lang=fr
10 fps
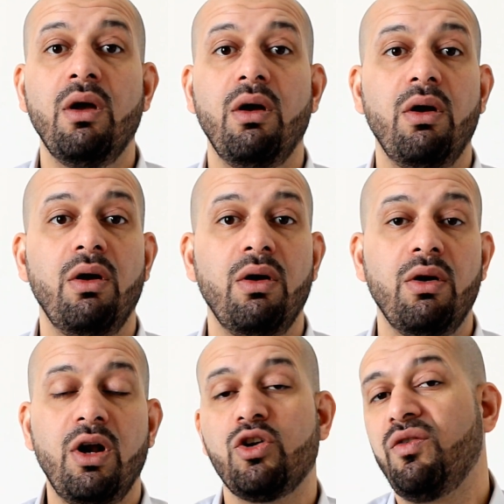
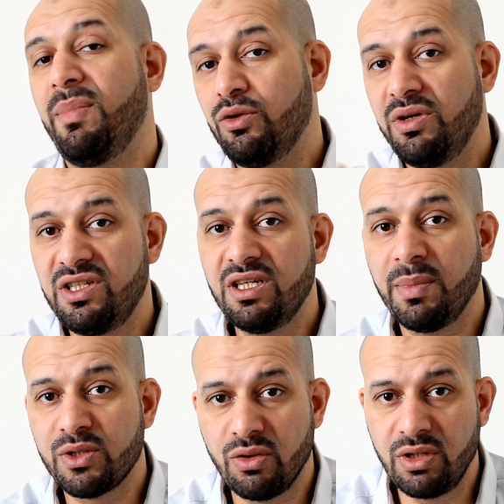Euh, alors, je ne vais pas donner de titre
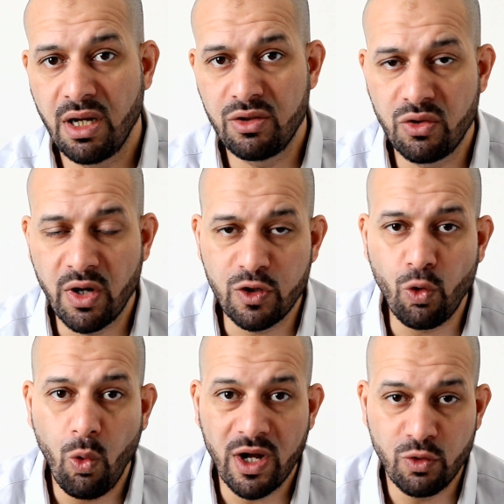parce qu'il y, en aurait
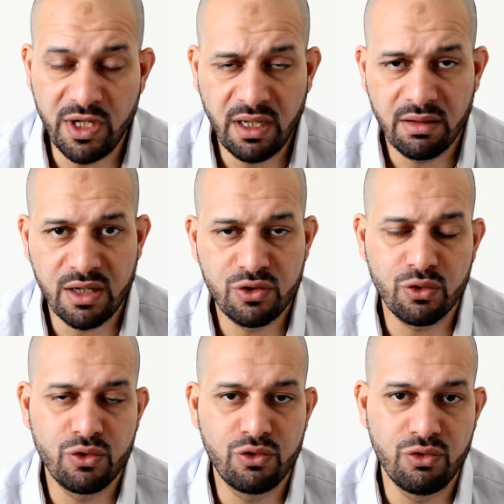trop à donner hein,
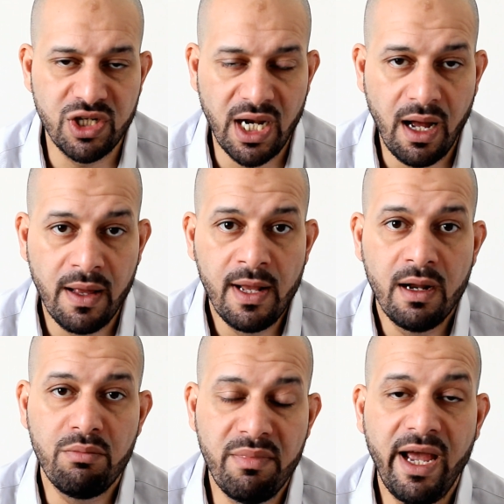sur ce sujet-là.
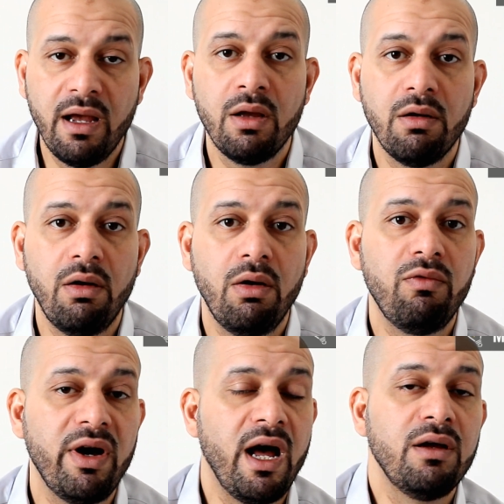Mais euh,
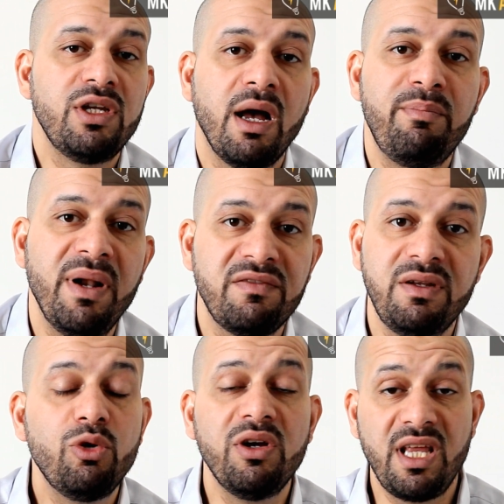voilà, il y a plein de
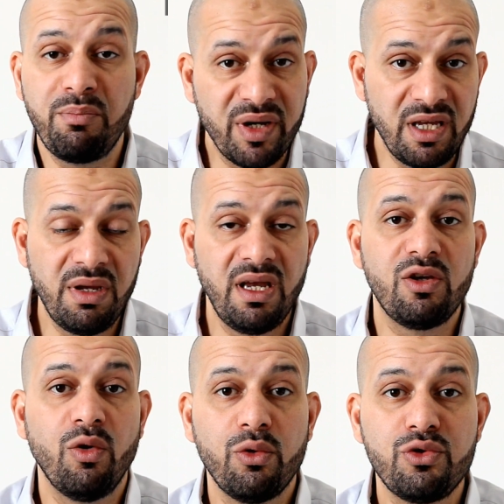films qui ont été primés,
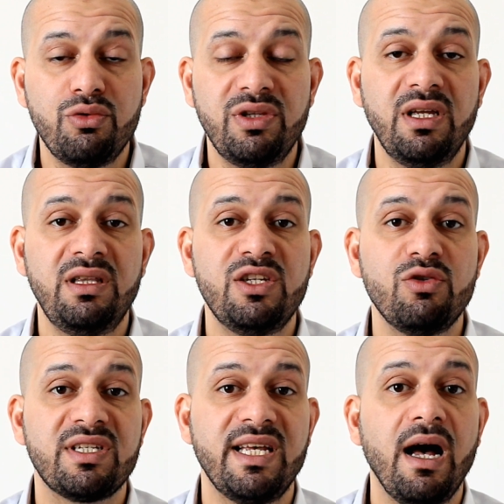qui ont reçu des,
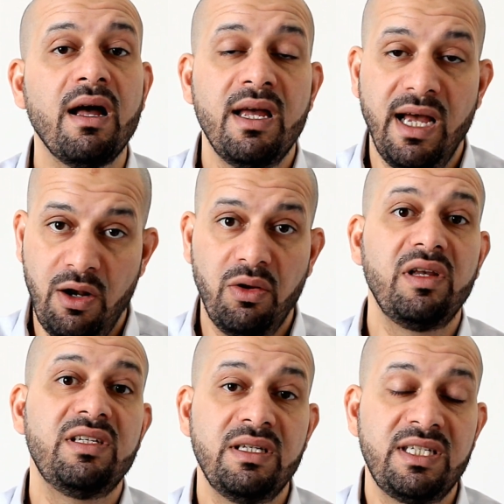Oscars, alors
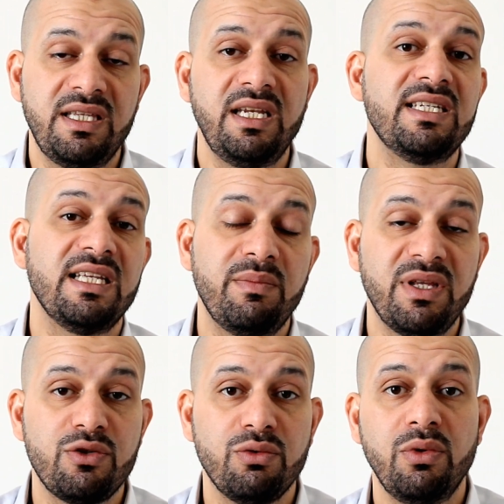que c'était des
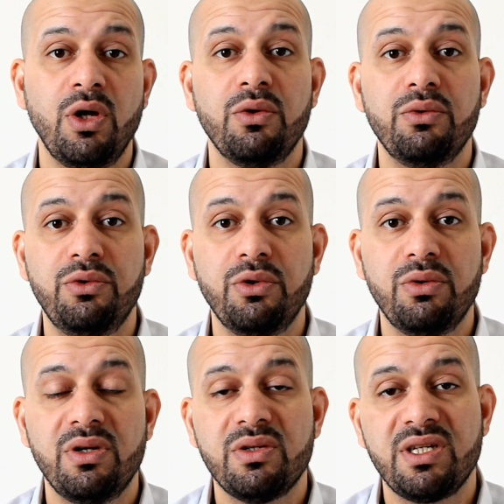adaptations
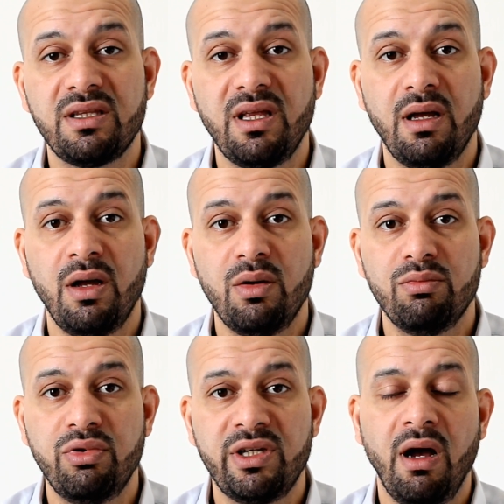de euh, certains
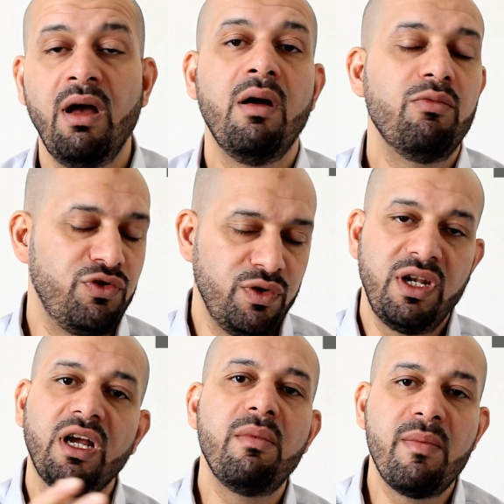bouquins. Je vais
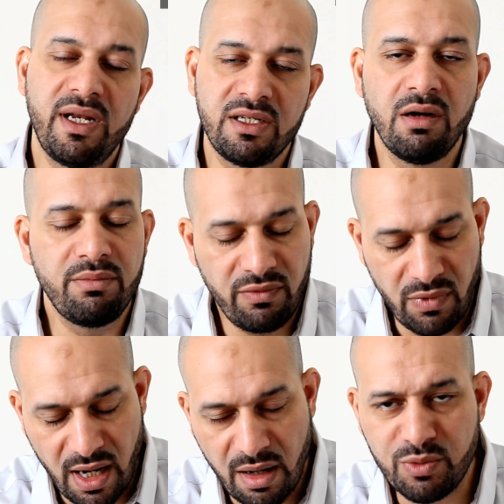donner quand même un exemple.
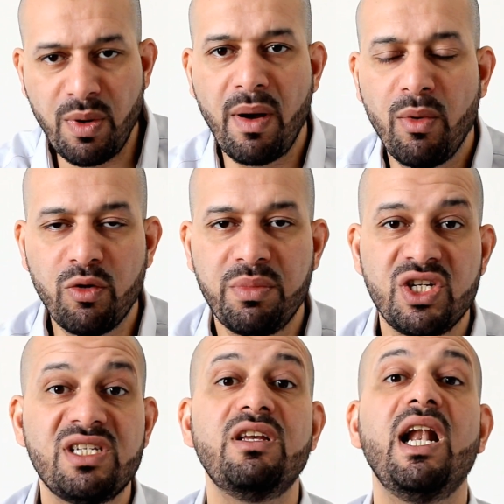Voilà, je ne peux pas m'en
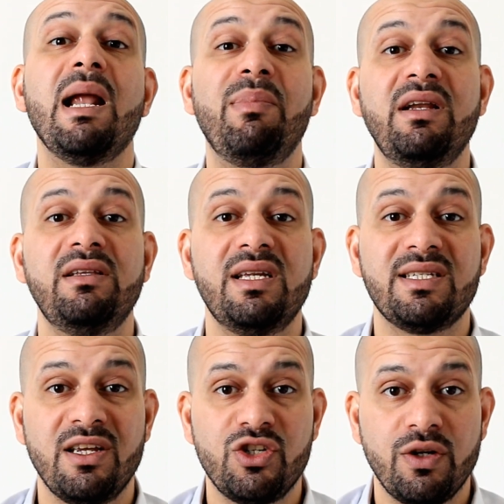empêcher. C'est La planète des
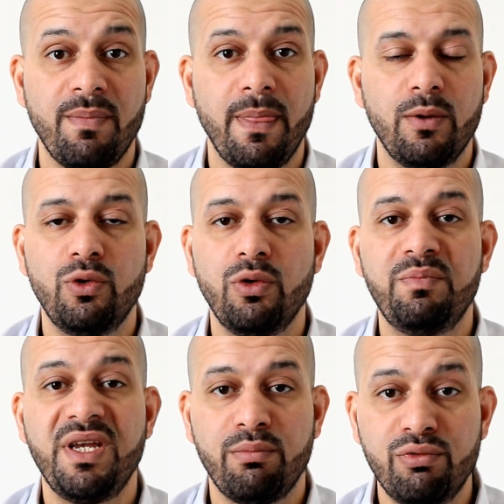singes de
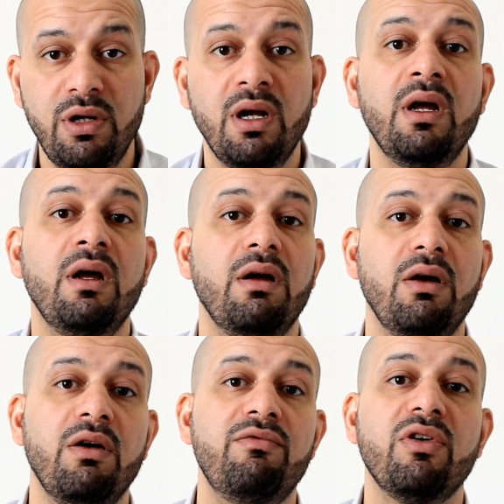Pierre Boulle.
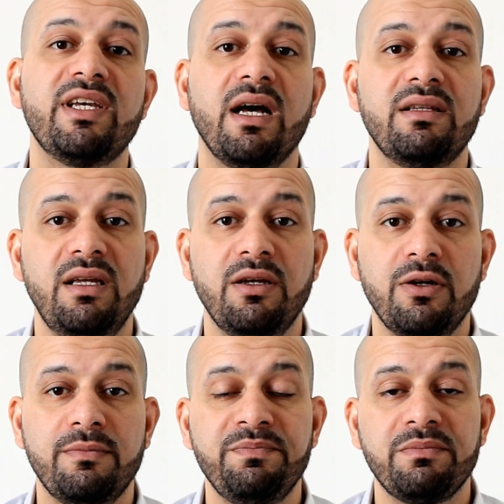vous regardez
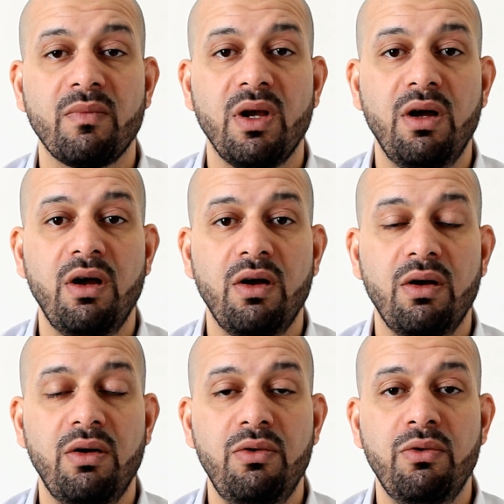
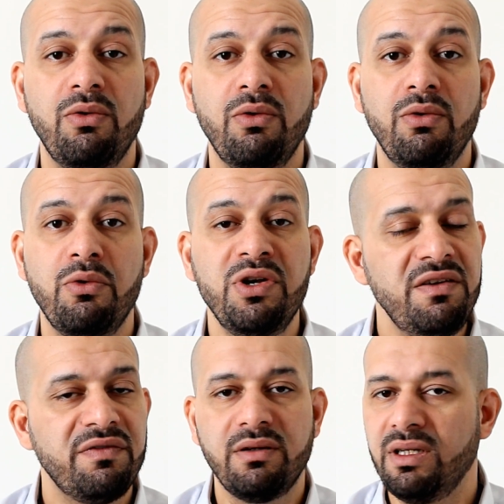euh, le,
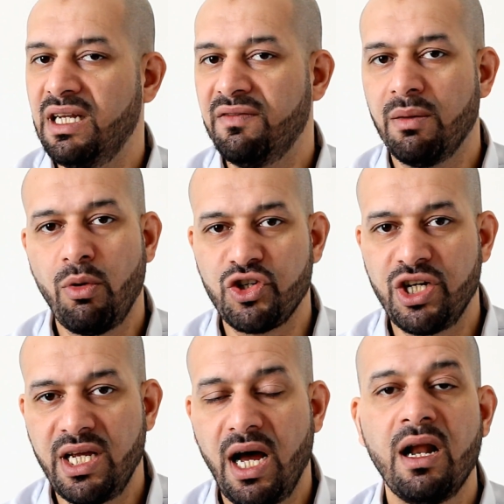livre, il est vraiment
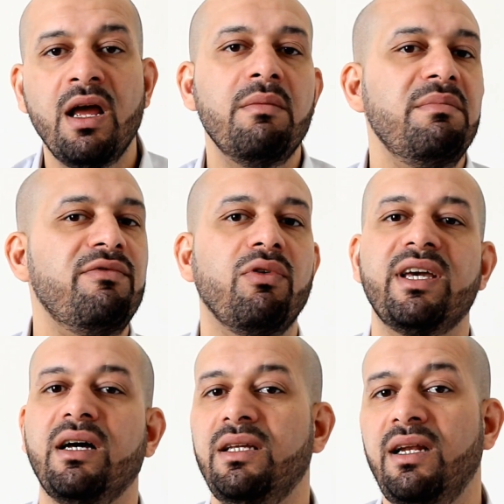génial, mais vous
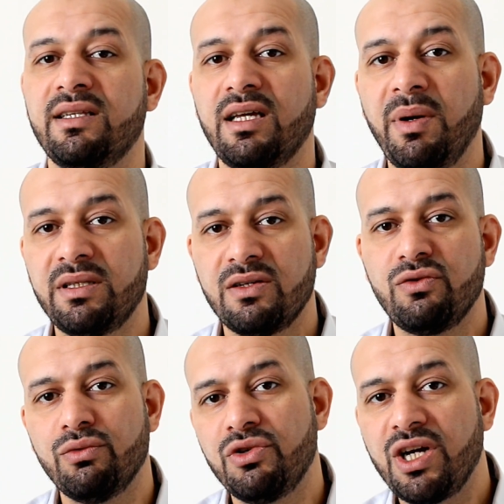regardez
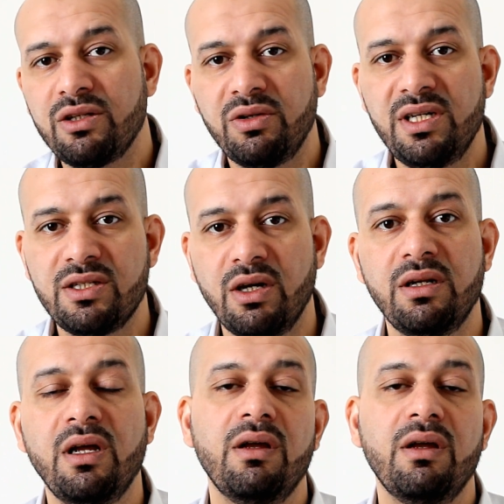l'interprétation de Charlton Heston,